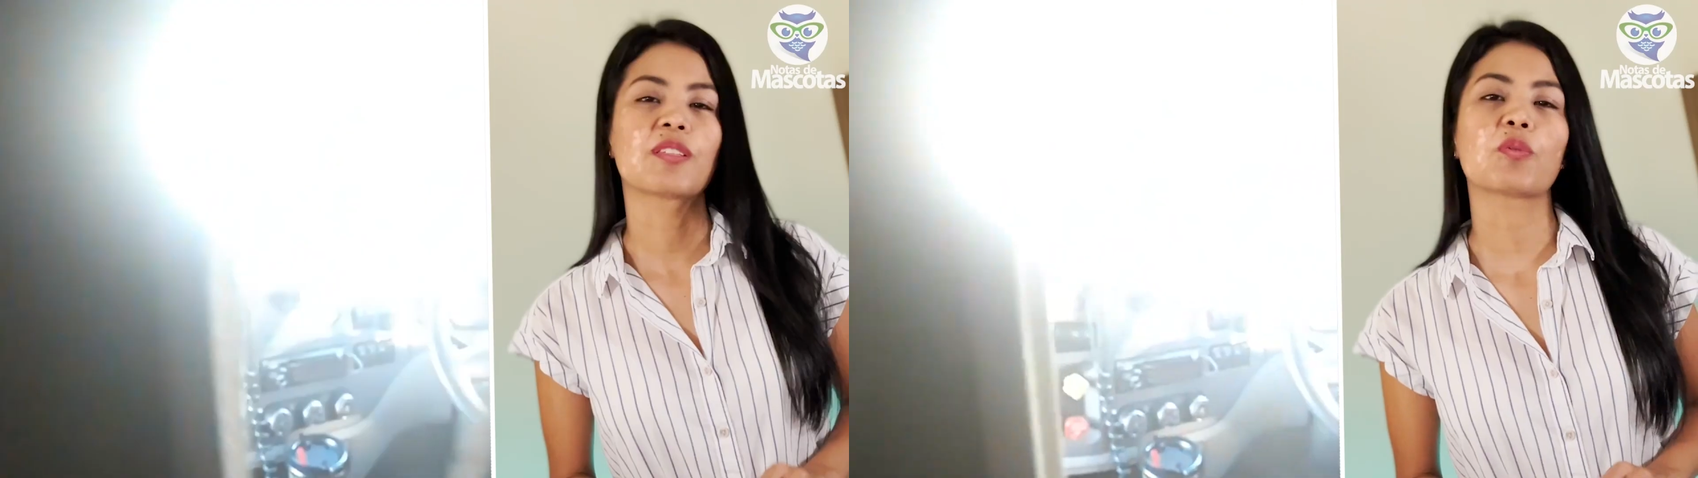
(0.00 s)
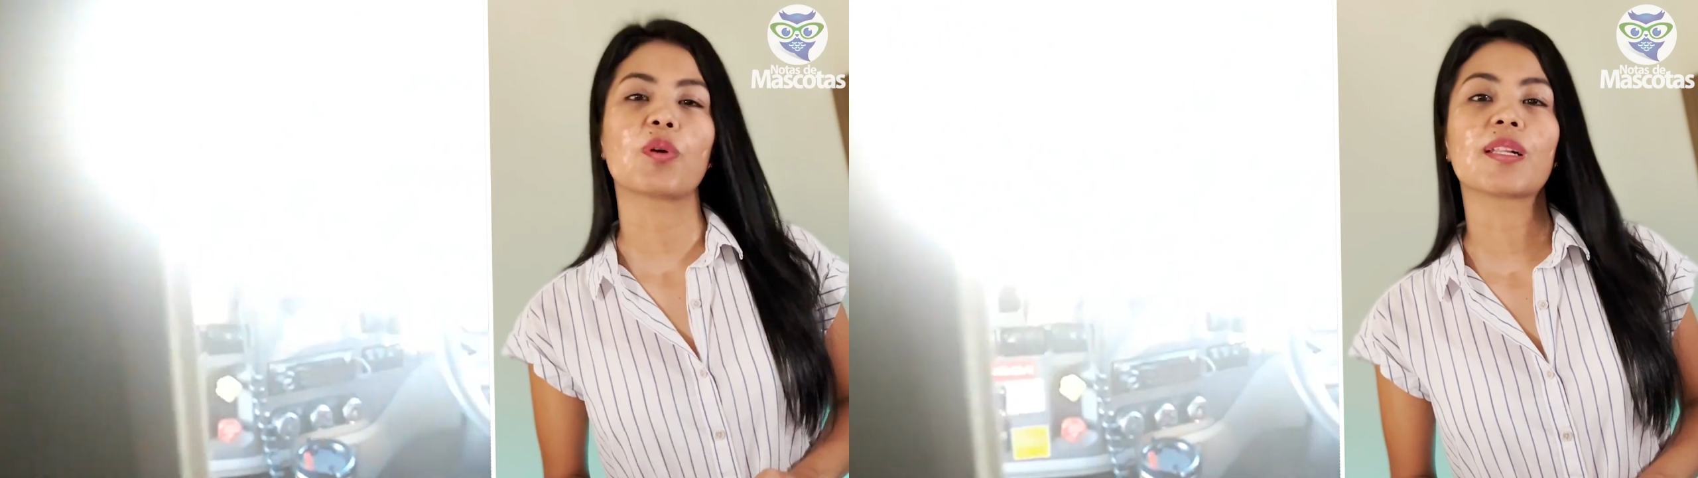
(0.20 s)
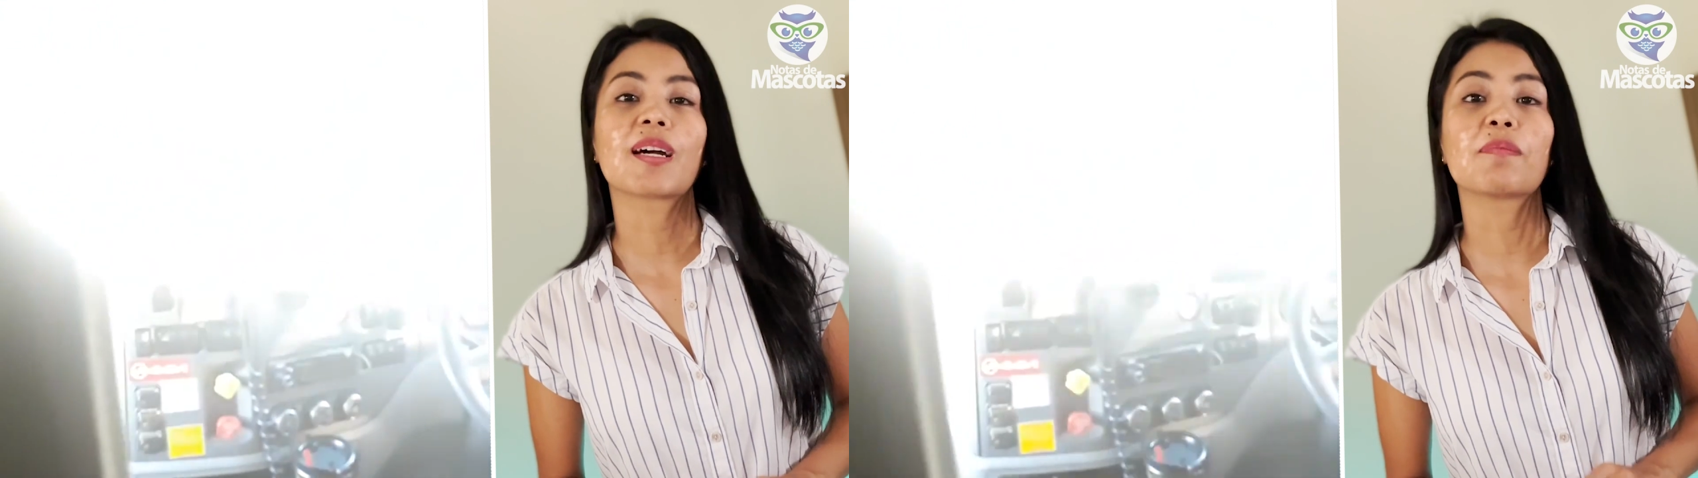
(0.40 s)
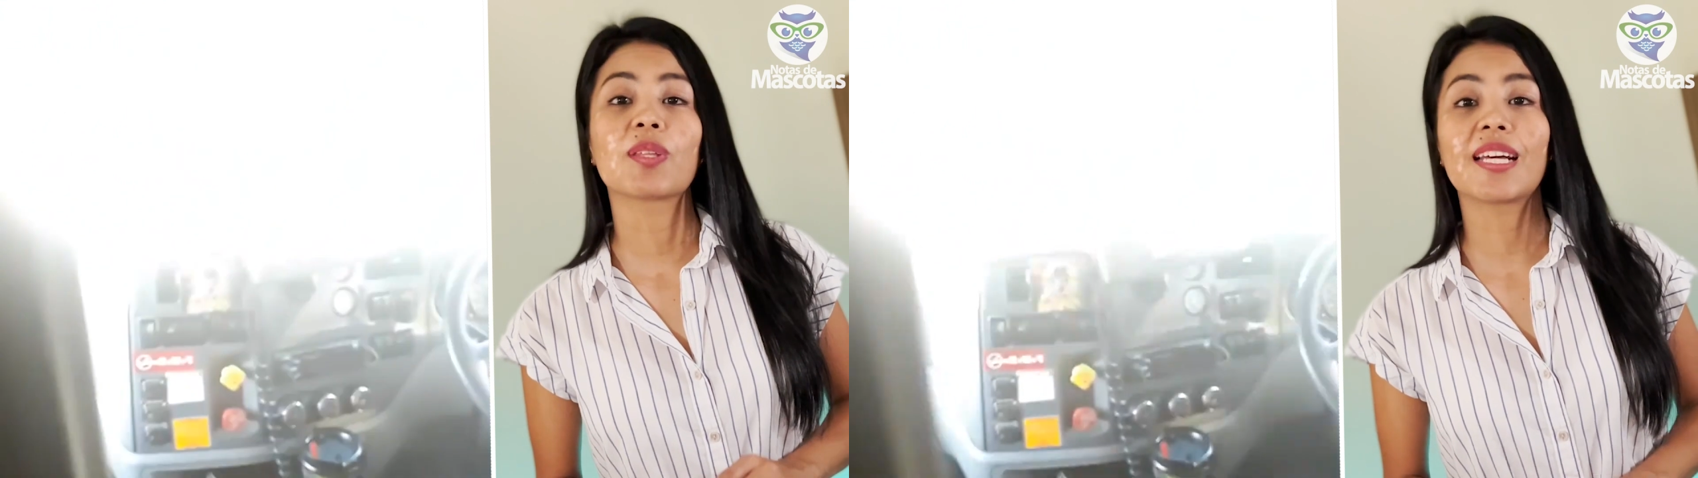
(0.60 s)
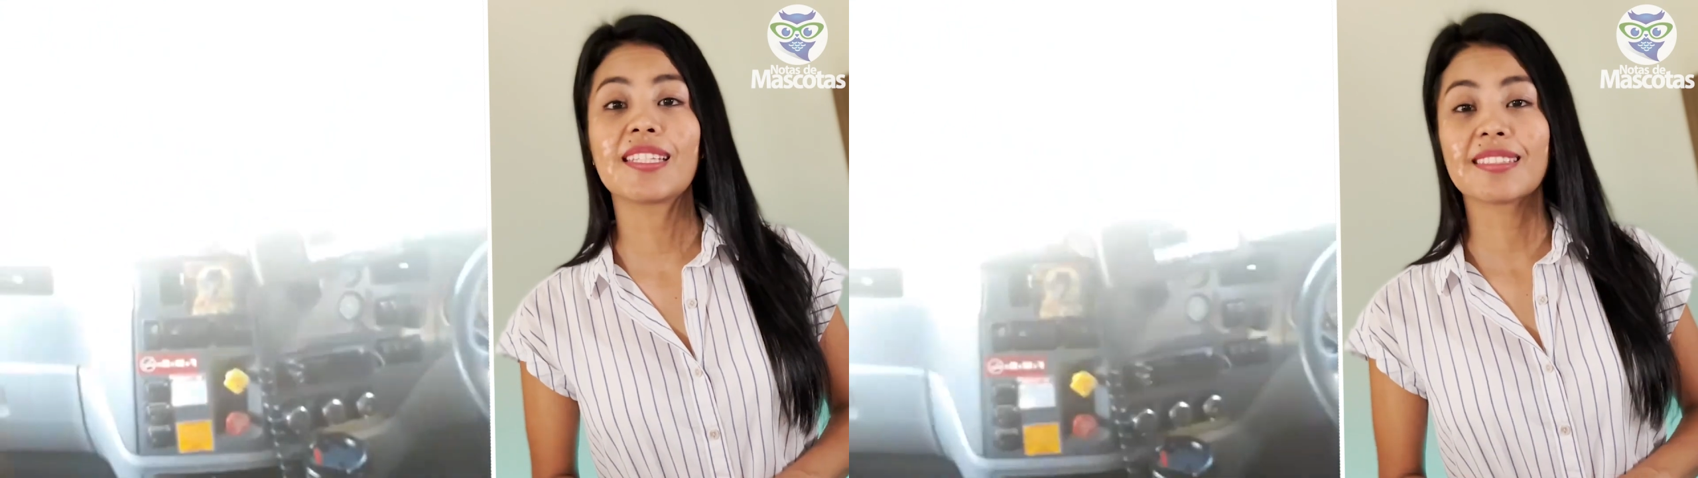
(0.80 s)
subió al
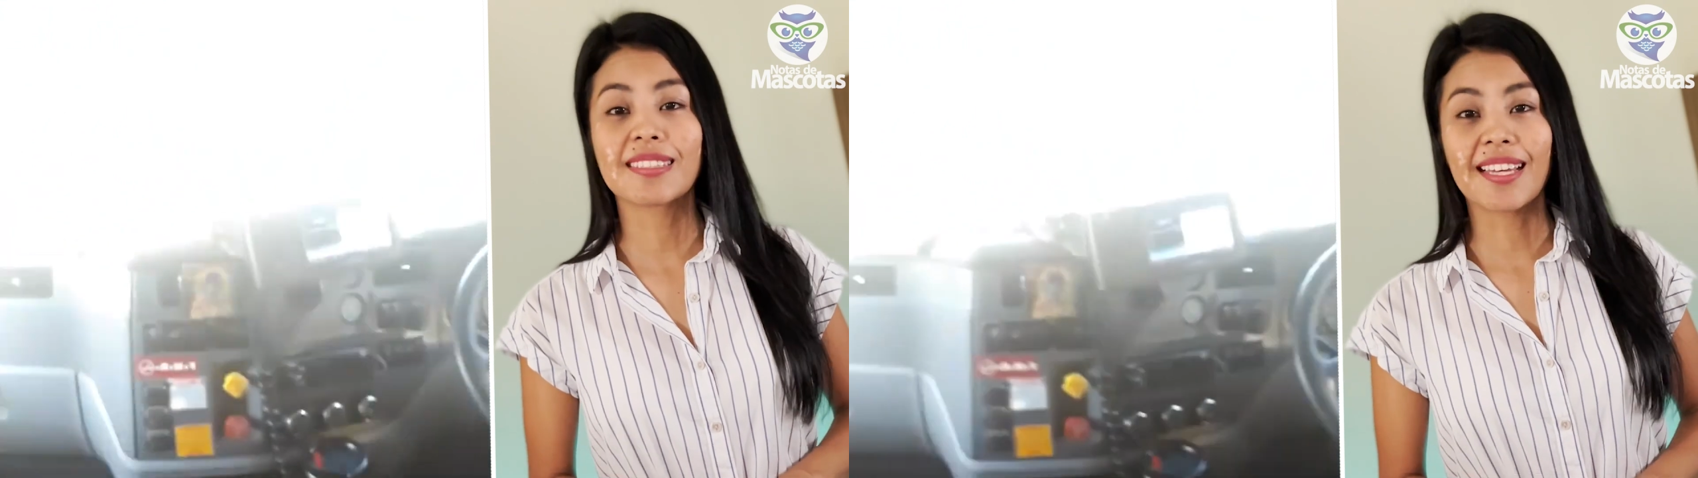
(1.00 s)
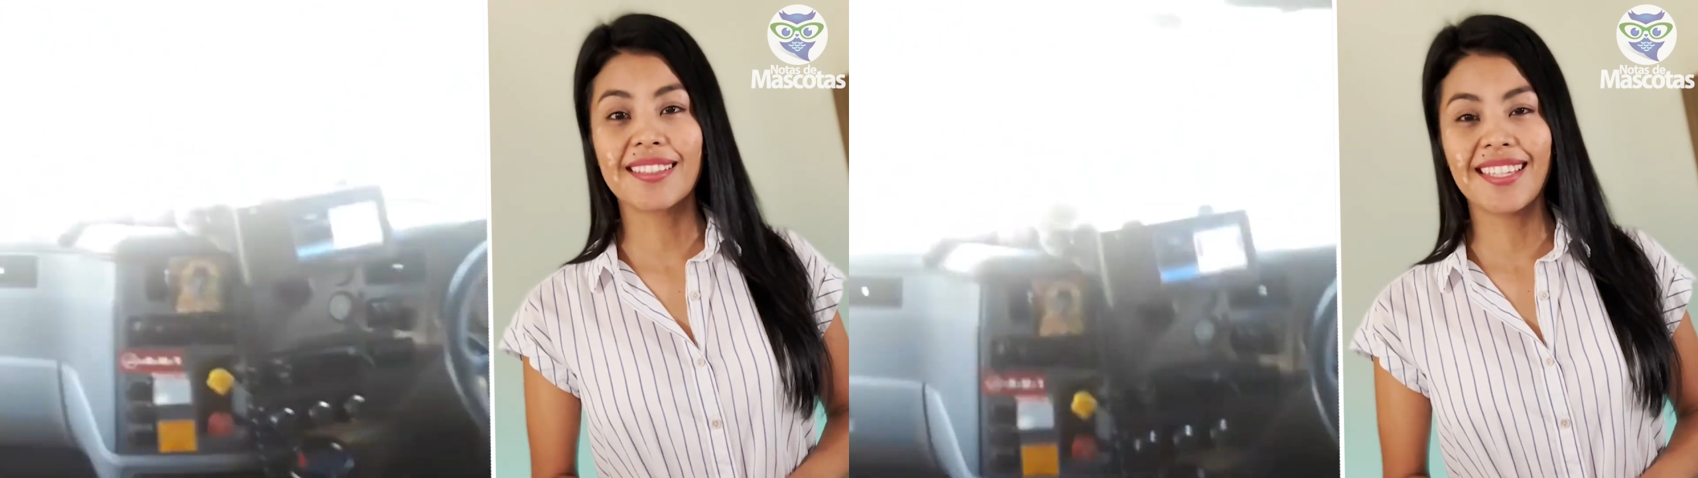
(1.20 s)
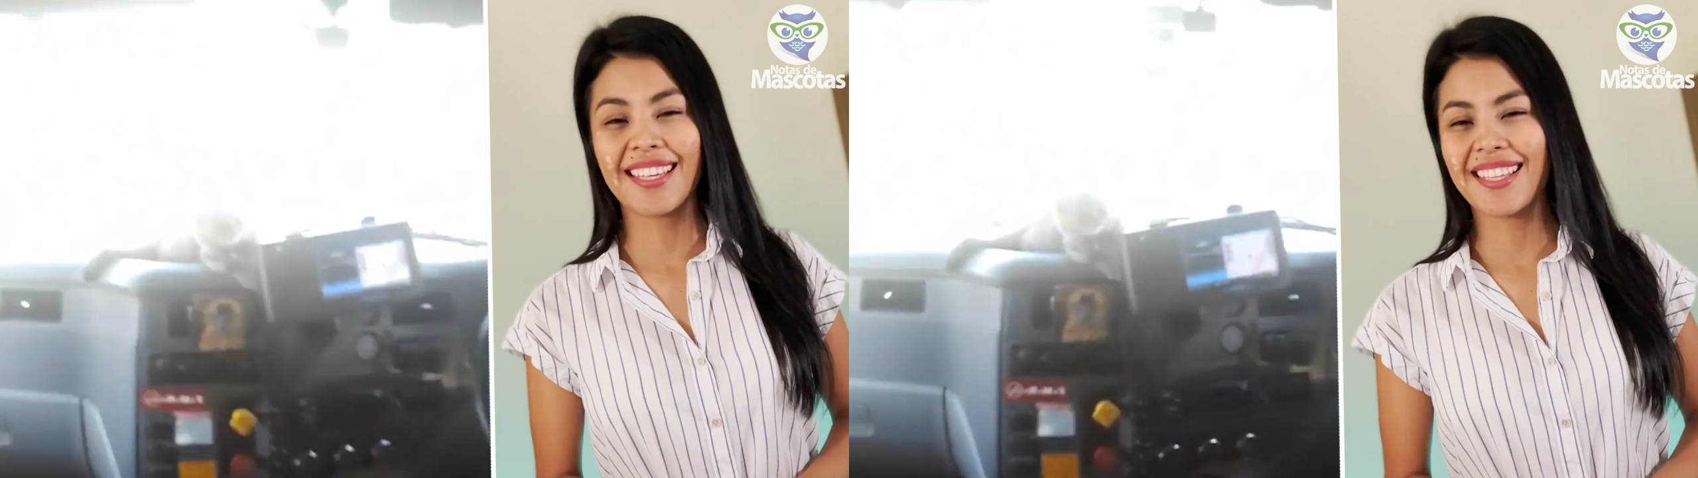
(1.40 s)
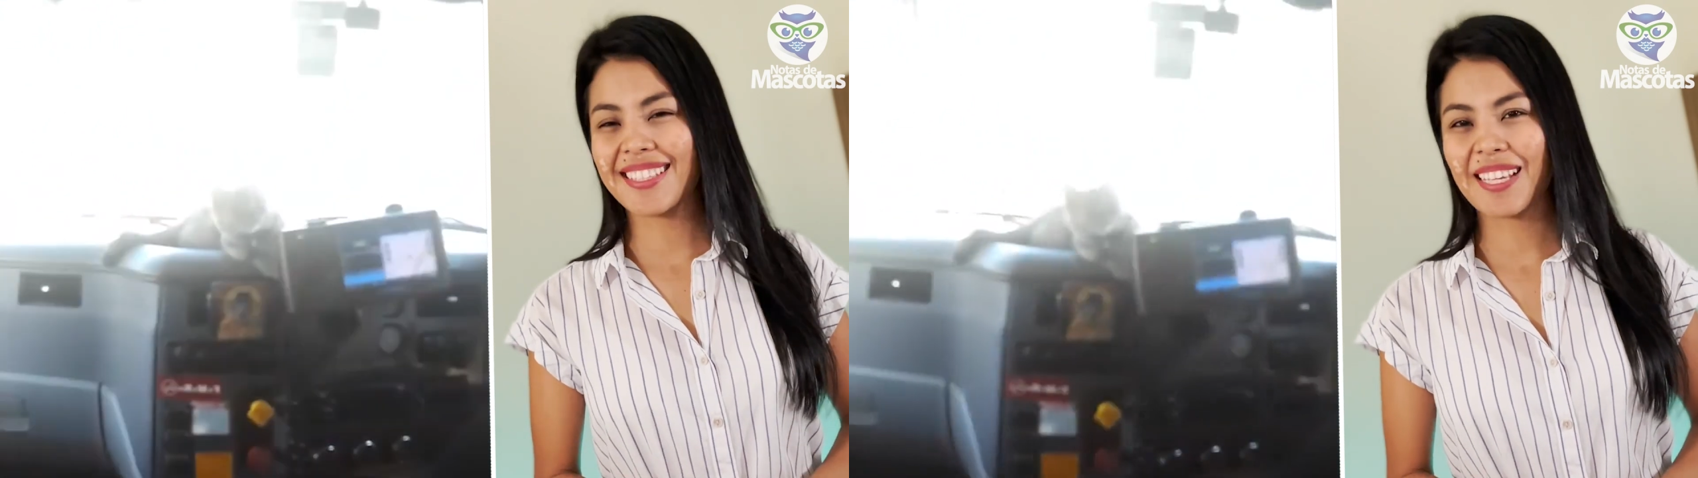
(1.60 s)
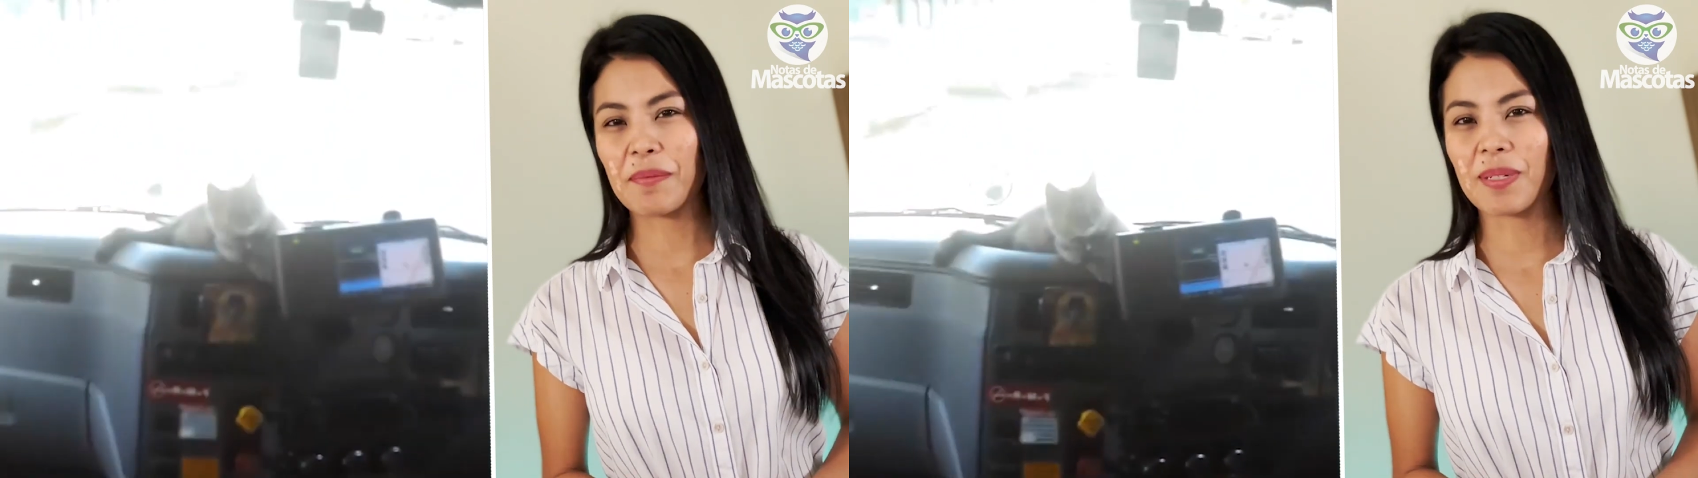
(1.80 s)
camión al instante y desde el